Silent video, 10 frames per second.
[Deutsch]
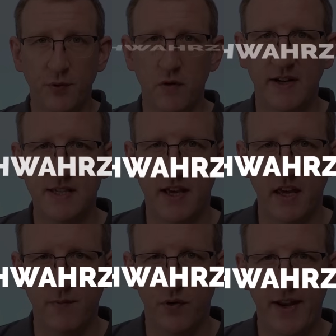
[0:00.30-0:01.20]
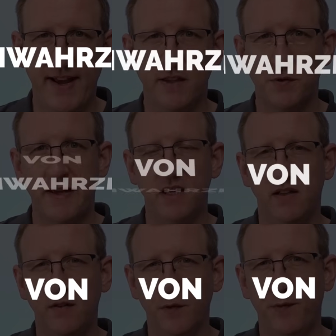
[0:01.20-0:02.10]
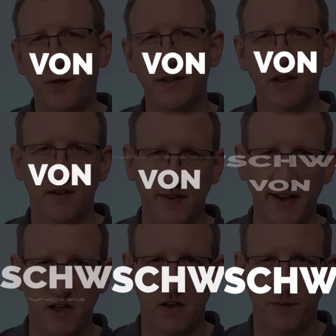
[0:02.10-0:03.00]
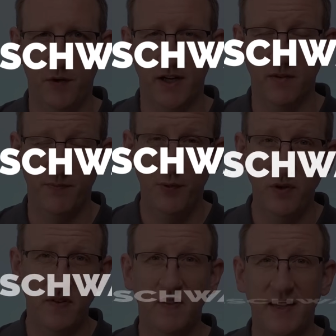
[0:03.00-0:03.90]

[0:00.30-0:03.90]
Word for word: Frühwarnzeichen von Herzschwäche, die sofortiges Handeln erfordern. Fühlen Sie